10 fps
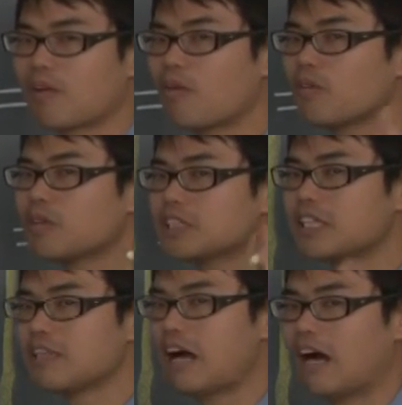この式
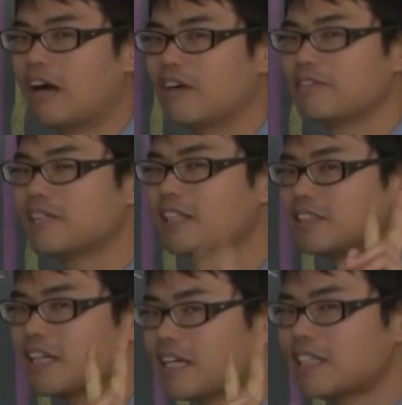には2
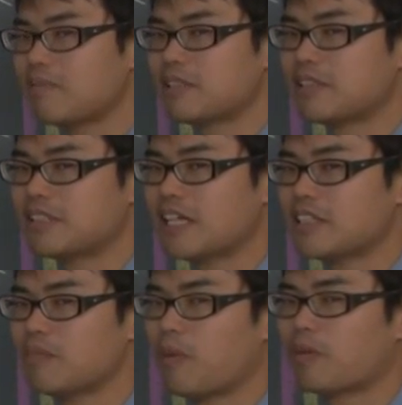つ計算ミスしやす
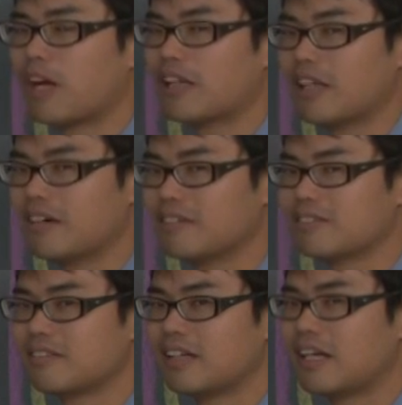いポイントがあったよ
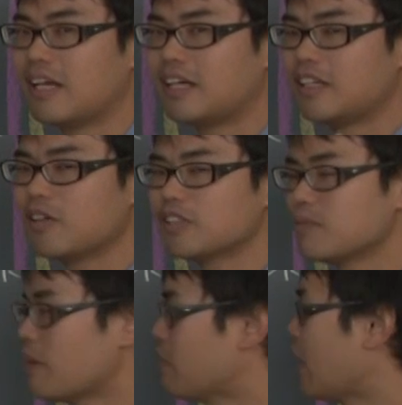1つ
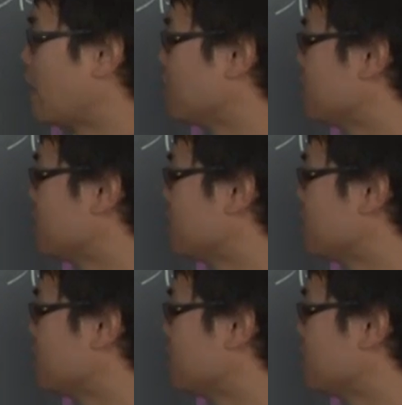目は